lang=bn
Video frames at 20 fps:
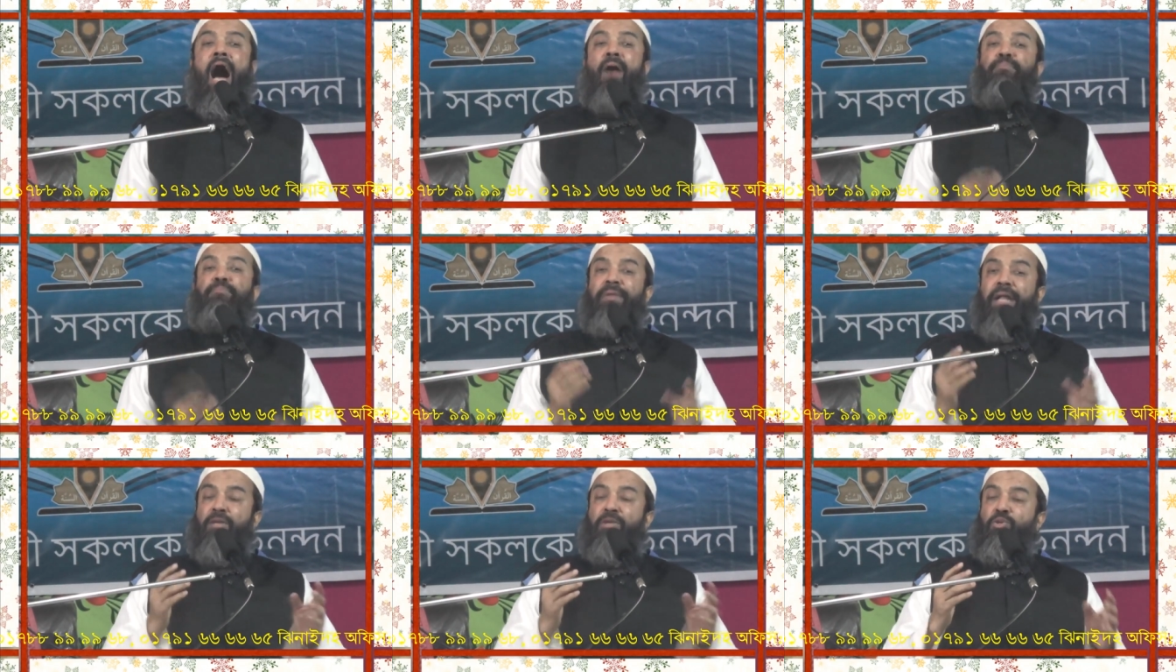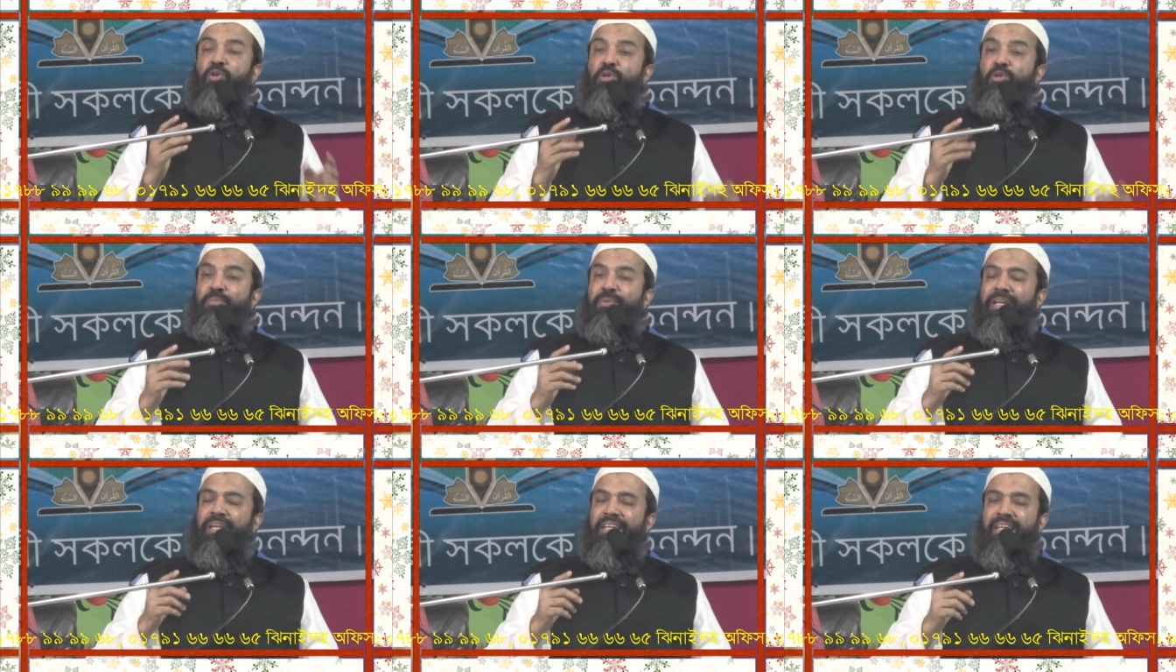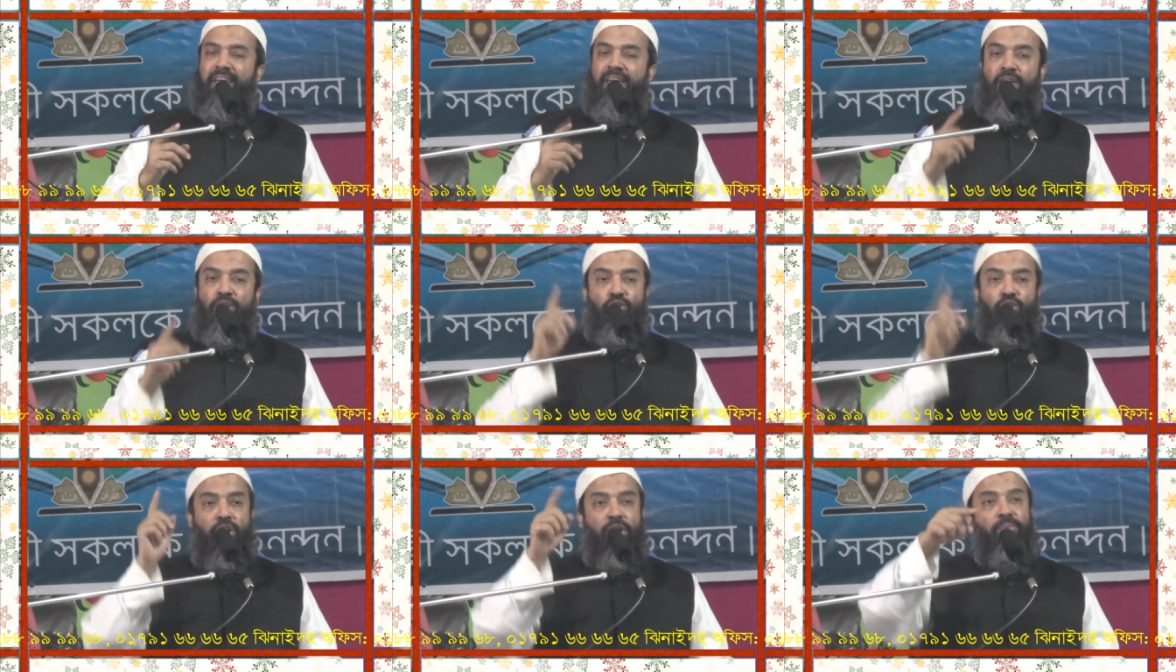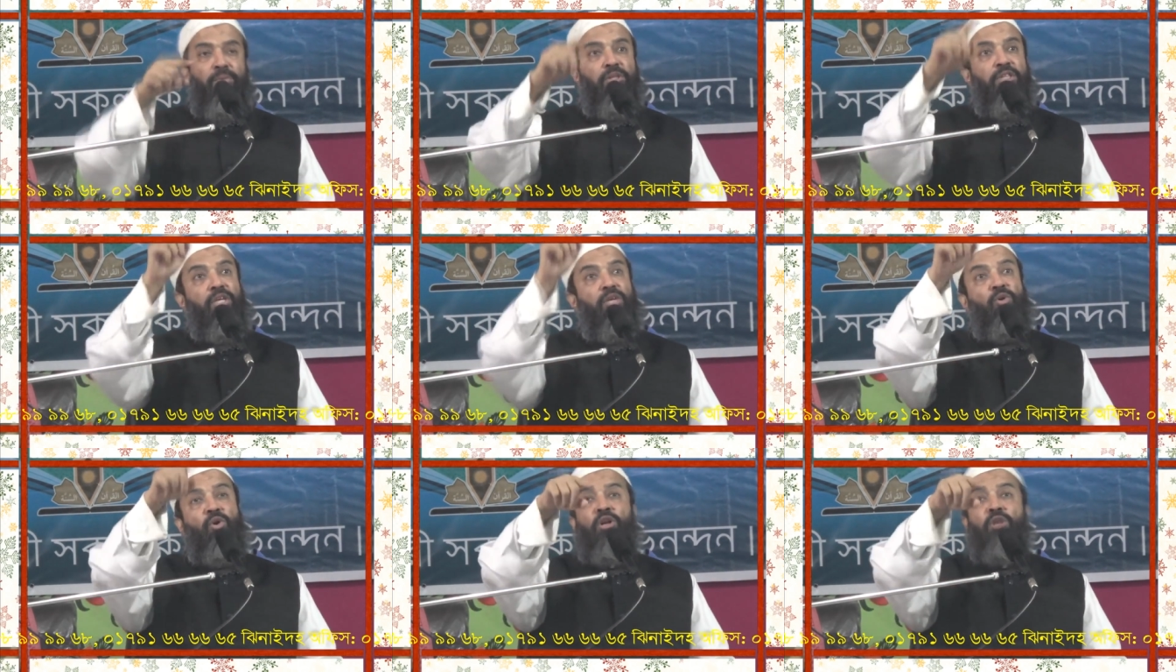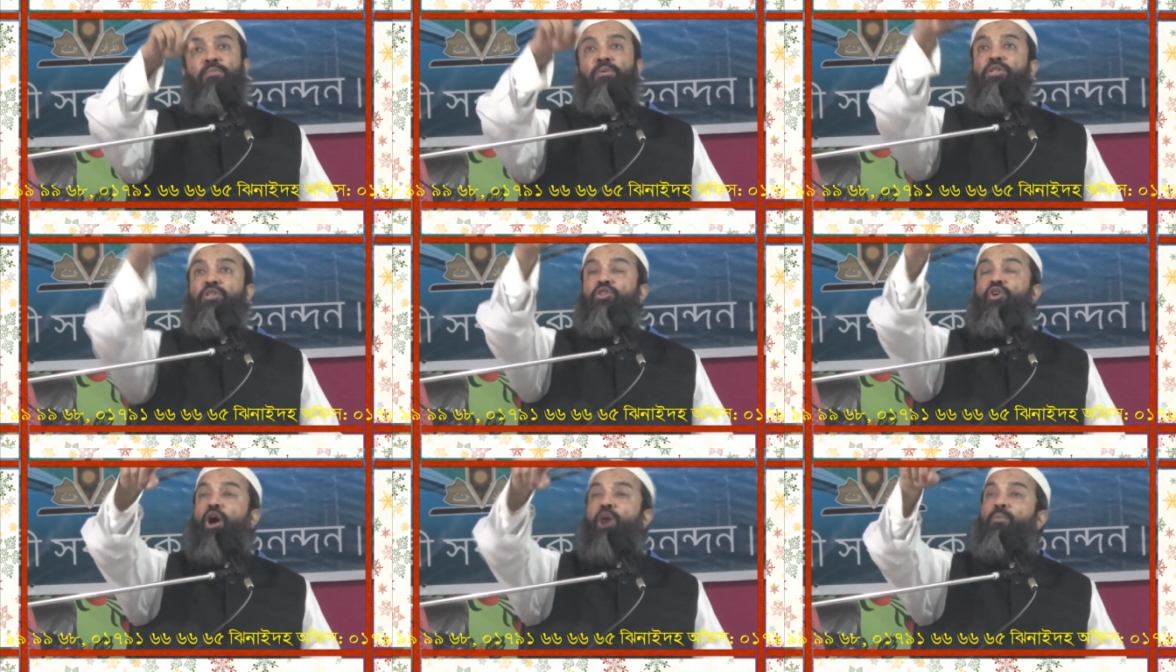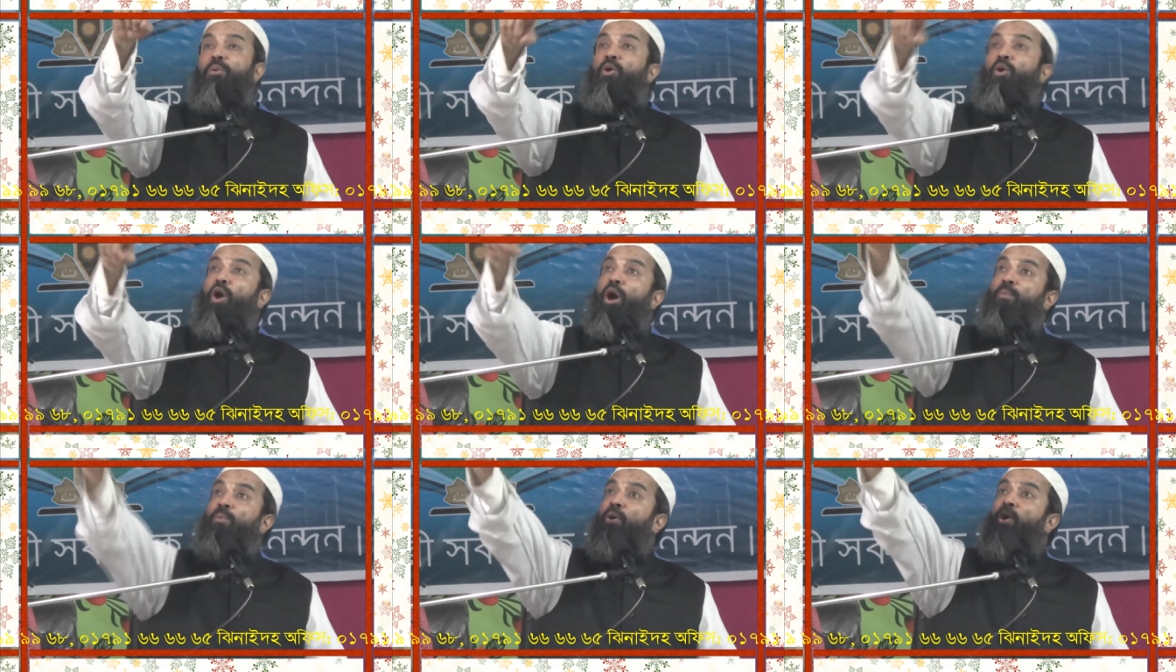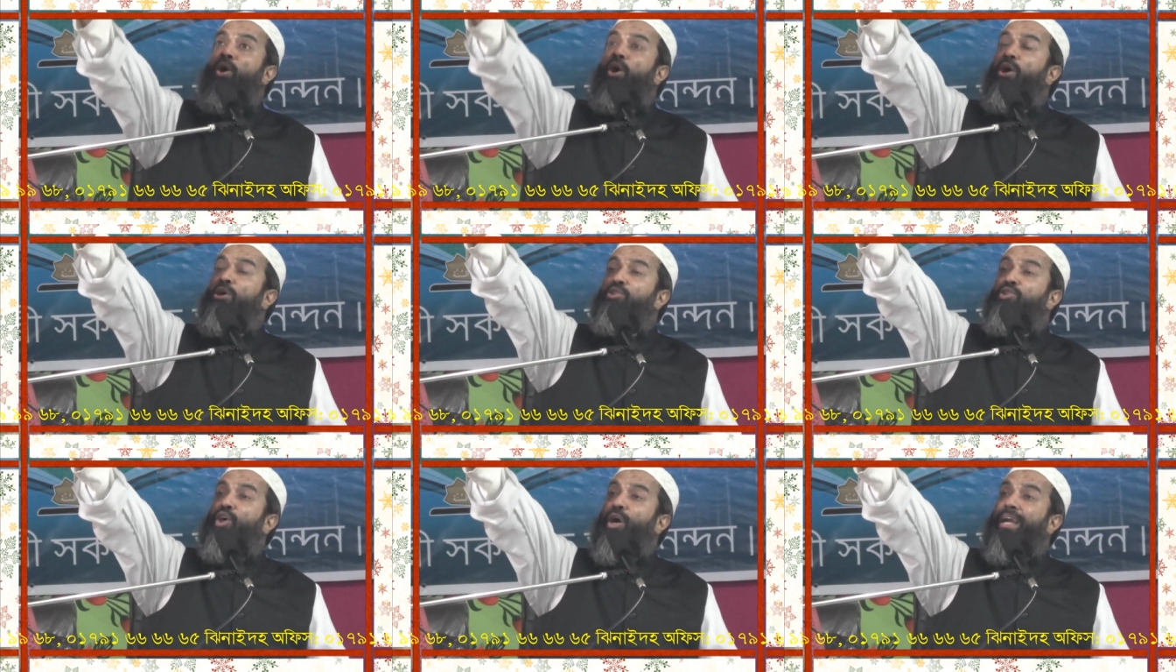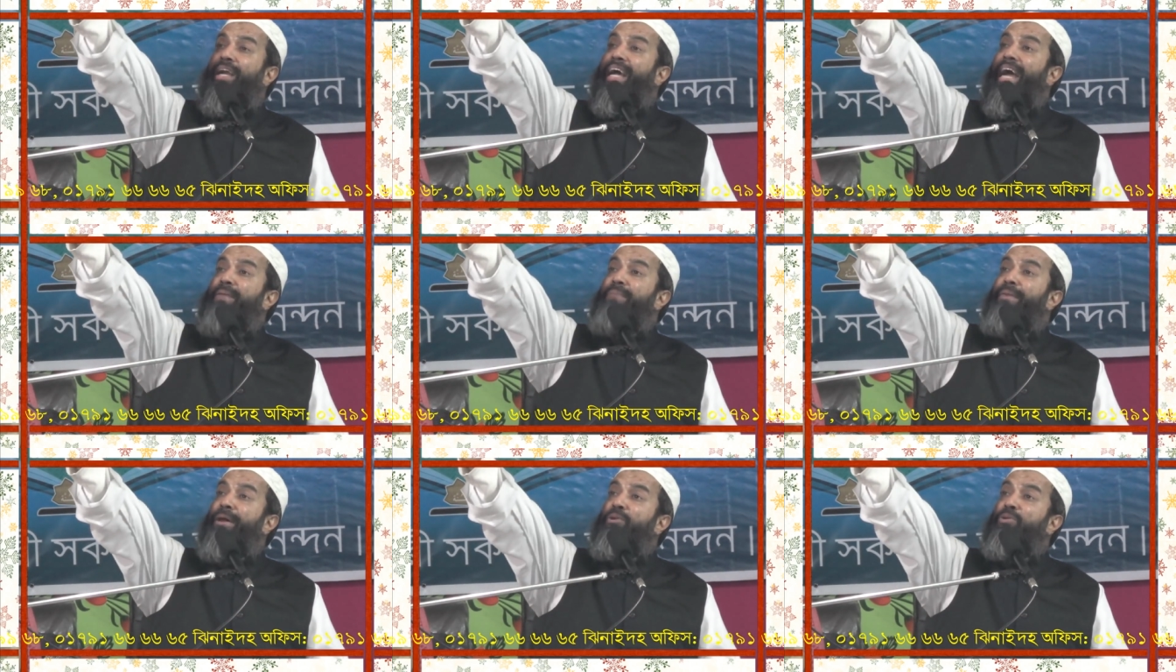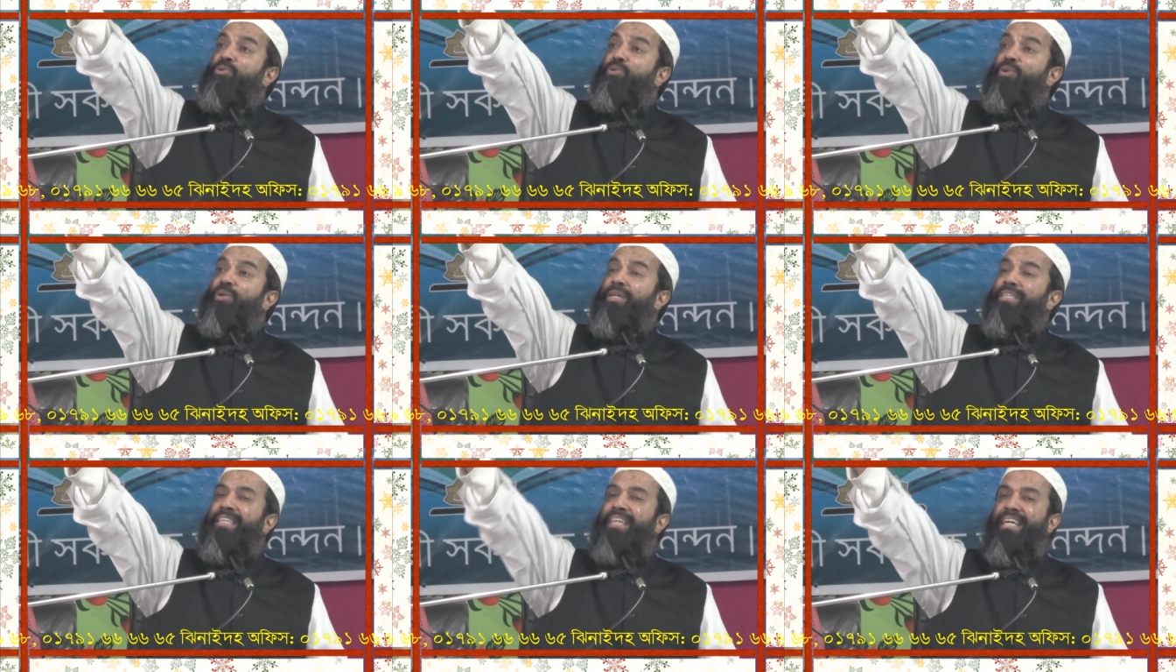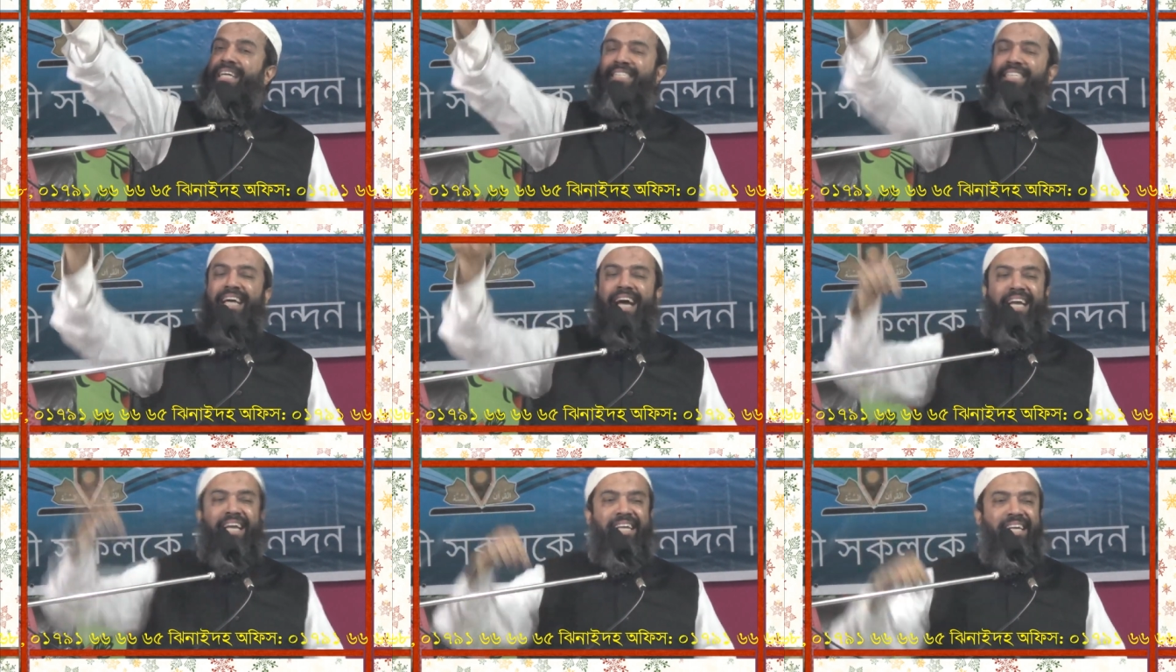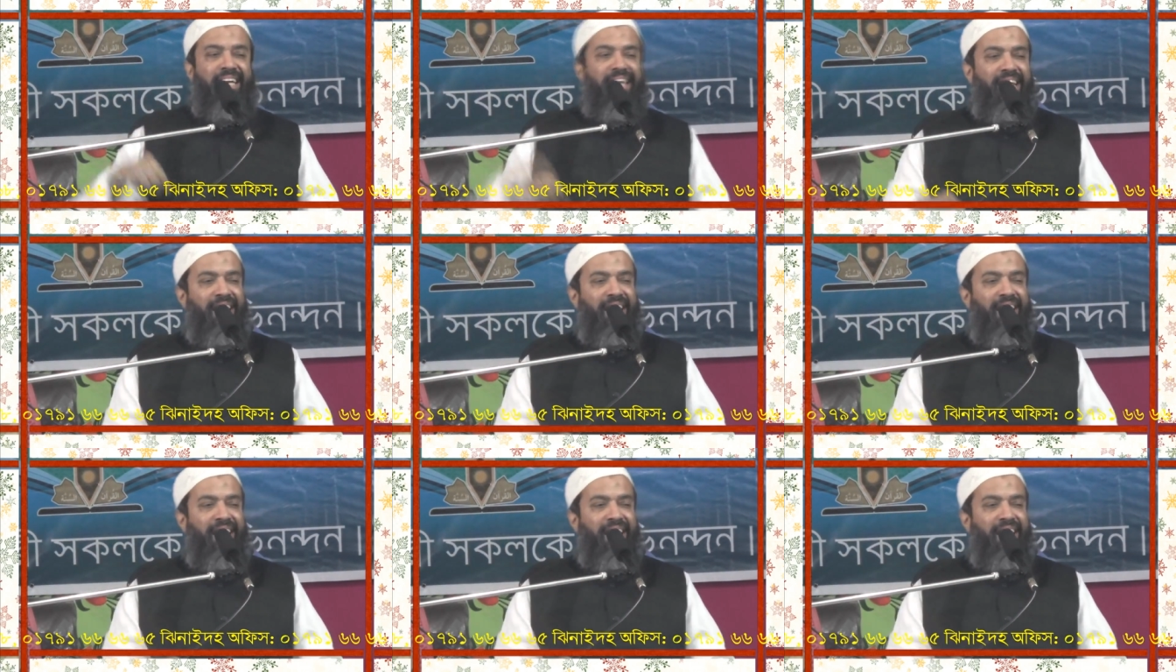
আপনার শুনবেন সলিমদ্দি কলিমদ্দি অমুক অমুক দরগায় মানব করলে সেরে যায়